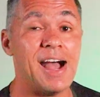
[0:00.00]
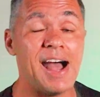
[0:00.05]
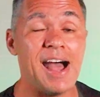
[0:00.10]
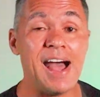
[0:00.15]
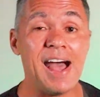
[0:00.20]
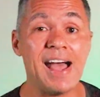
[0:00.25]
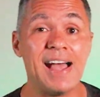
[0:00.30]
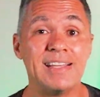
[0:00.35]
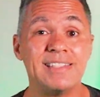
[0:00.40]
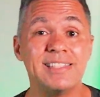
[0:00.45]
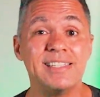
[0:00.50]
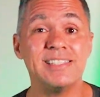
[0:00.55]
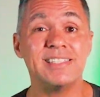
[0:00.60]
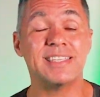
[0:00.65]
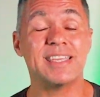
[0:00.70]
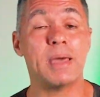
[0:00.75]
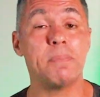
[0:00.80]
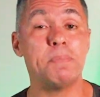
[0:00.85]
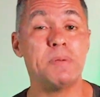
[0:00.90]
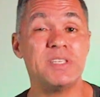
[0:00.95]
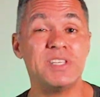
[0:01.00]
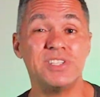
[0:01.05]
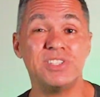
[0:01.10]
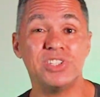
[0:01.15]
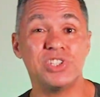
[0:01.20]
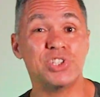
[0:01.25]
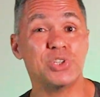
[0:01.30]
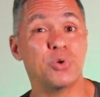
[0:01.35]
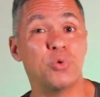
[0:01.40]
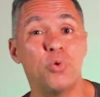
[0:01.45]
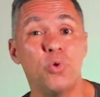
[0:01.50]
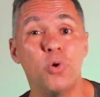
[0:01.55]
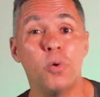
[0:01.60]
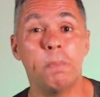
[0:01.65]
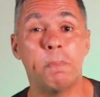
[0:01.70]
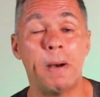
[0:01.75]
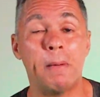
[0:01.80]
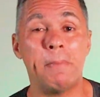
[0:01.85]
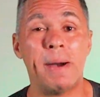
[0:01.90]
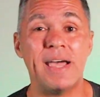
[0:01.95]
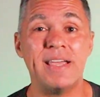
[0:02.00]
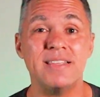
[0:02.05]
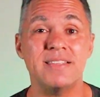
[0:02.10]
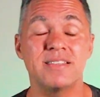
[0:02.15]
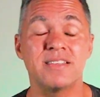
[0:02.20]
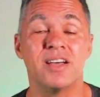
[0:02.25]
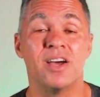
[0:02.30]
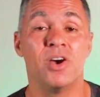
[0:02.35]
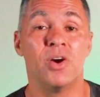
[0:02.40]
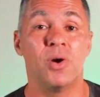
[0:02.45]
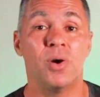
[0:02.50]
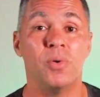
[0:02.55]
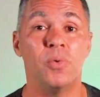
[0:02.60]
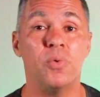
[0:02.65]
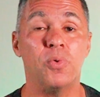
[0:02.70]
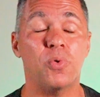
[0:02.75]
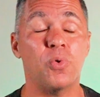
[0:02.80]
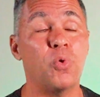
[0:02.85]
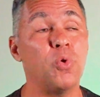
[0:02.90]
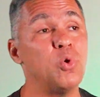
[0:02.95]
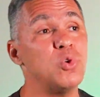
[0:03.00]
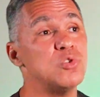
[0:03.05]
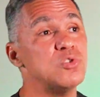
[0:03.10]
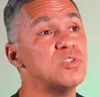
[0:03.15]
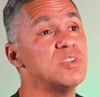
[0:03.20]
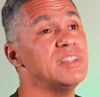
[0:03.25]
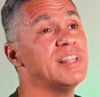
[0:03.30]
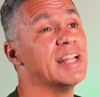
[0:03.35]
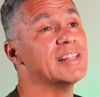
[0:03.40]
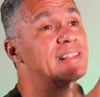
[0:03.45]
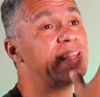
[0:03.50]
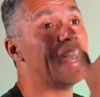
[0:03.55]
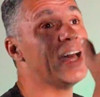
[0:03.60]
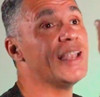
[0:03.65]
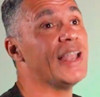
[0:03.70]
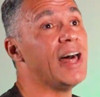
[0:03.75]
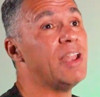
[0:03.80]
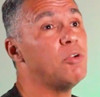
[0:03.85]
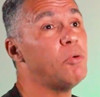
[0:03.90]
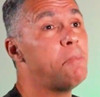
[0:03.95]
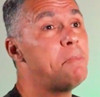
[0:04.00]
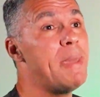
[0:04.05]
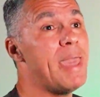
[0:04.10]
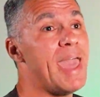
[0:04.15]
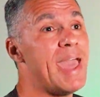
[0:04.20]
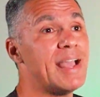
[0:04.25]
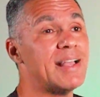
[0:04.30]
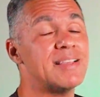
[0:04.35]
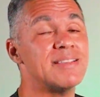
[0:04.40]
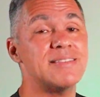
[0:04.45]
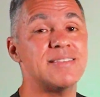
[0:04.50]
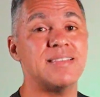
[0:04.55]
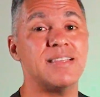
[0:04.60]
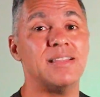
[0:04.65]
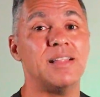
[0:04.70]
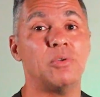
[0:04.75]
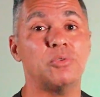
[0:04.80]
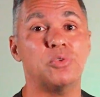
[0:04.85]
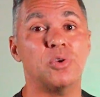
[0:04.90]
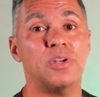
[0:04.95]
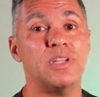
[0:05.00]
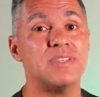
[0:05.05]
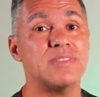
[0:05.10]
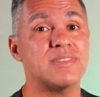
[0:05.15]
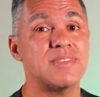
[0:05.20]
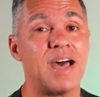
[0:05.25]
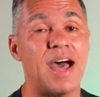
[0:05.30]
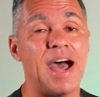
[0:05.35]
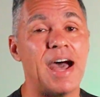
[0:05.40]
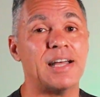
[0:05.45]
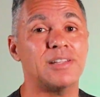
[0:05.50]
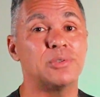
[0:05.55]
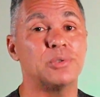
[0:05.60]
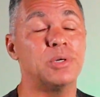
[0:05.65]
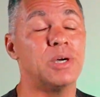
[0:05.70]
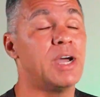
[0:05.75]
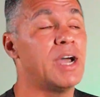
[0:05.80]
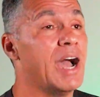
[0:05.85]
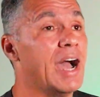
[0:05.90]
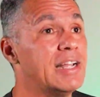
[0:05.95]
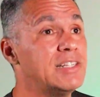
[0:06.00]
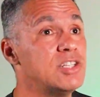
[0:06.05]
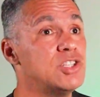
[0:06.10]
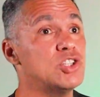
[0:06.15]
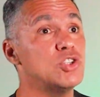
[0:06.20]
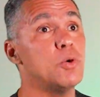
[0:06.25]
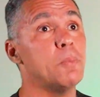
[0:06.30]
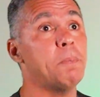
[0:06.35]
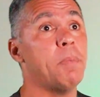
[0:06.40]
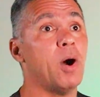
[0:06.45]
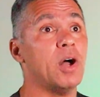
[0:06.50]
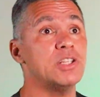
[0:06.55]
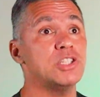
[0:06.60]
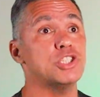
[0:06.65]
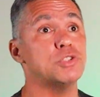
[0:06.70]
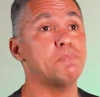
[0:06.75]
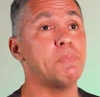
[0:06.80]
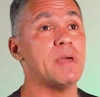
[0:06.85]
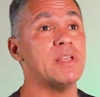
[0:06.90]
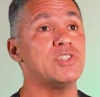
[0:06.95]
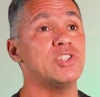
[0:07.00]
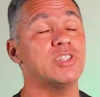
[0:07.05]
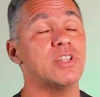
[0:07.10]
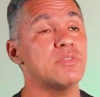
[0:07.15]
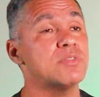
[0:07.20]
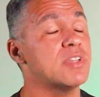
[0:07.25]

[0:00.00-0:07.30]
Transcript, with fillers: ah, a gente quer pedir desculpa, mas o curso ainda está lá no MEC sendo autorizado. A gente não pode expedir teu